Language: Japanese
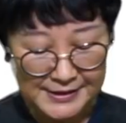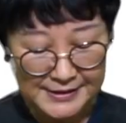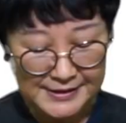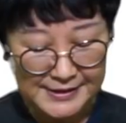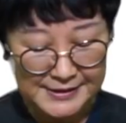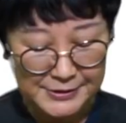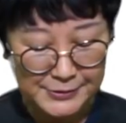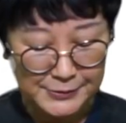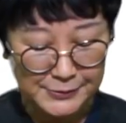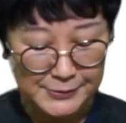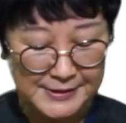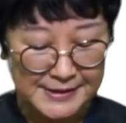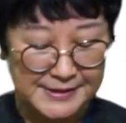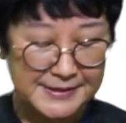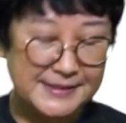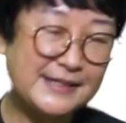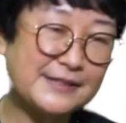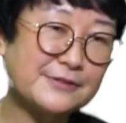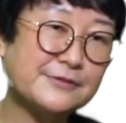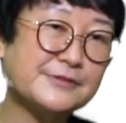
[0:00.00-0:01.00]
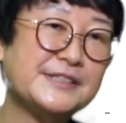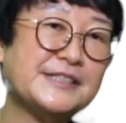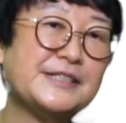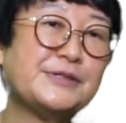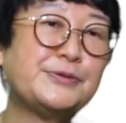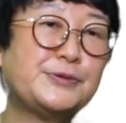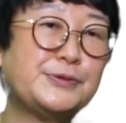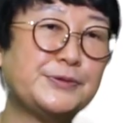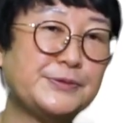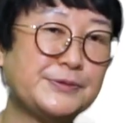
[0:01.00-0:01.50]
売れない小説家の
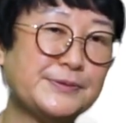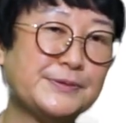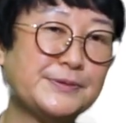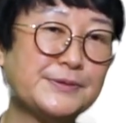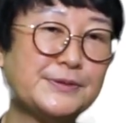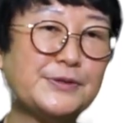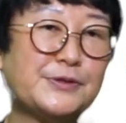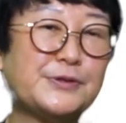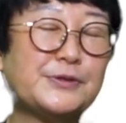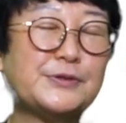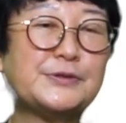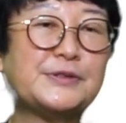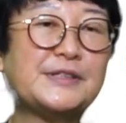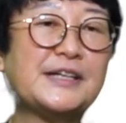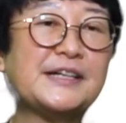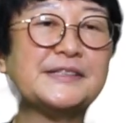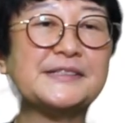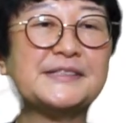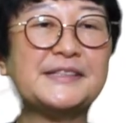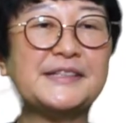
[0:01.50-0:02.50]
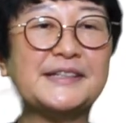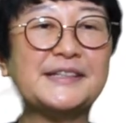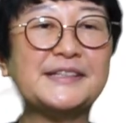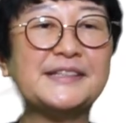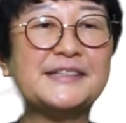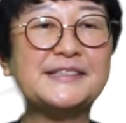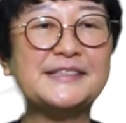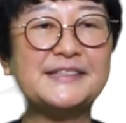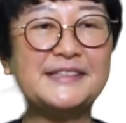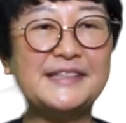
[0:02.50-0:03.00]
ジフンという男性が
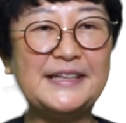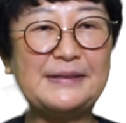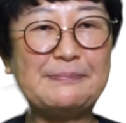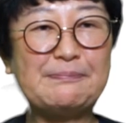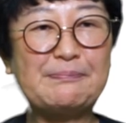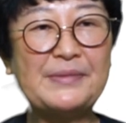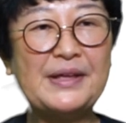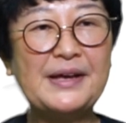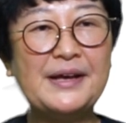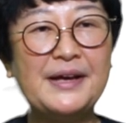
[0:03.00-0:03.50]
ですね